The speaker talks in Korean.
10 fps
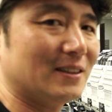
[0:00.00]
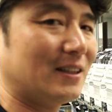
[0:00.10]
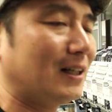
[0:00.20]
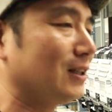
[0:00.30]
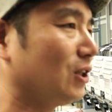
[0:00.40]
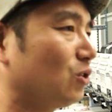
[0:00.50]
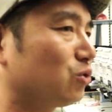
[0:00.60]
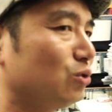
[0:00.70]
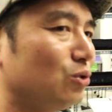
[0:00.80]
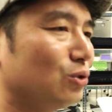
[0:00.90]
아 이
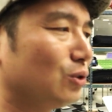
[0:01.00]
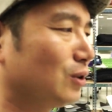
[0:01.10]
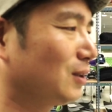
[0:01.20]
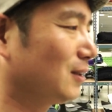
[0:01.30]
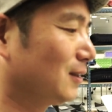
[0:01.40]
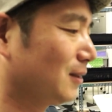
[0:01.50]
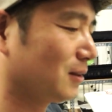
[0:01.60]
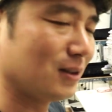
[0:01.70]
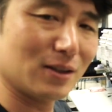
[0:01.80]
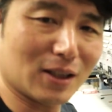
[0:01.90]
두
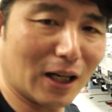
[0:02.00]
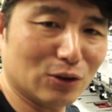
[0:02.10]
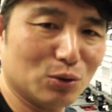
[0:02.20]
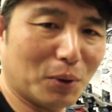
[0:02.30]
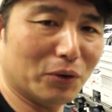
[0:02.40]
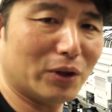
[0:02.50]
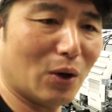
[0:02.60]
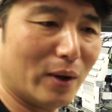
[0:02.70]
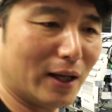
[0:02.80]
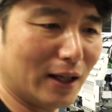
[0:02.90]
자수
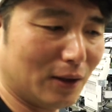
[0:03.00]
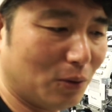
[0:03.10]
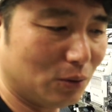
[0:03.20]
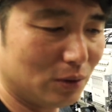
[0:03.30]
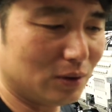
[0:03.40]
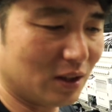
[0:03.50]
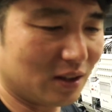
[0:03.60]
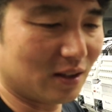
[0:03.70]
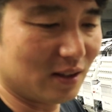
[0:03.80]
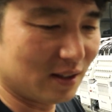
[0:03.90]
변태와 혹은
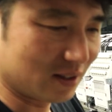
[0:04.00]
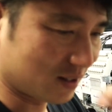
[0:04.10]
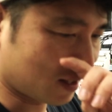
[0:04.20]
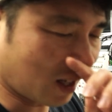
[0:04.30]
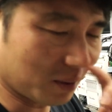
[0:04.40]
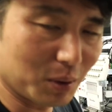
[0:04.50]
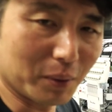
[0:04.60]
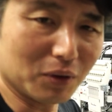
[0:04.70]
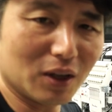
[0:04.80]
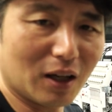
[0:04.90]
이 장비
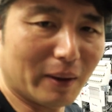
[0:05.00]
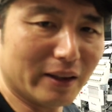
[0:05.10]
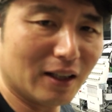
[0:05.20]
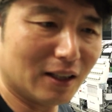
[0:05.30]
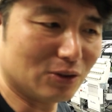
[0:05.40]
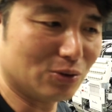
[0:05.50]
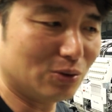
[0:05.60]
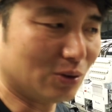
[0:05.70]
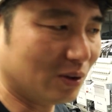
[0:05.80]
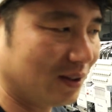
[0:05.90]
변태가
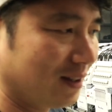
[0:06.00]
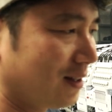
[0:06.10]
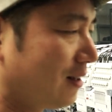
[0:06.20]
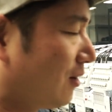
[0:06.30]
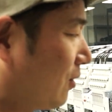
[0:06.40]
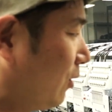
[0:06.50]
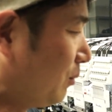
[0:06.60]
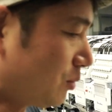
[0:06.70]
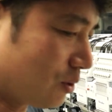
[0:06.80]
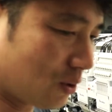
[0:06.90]
만나가지고
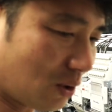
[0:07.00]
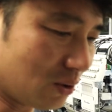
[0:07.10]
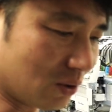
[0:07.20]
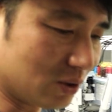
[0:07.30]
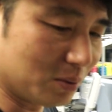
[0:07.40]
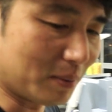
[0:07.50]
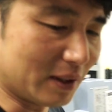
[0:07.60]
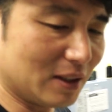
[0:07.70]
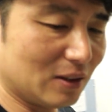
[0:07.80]
엄청 연습을 많이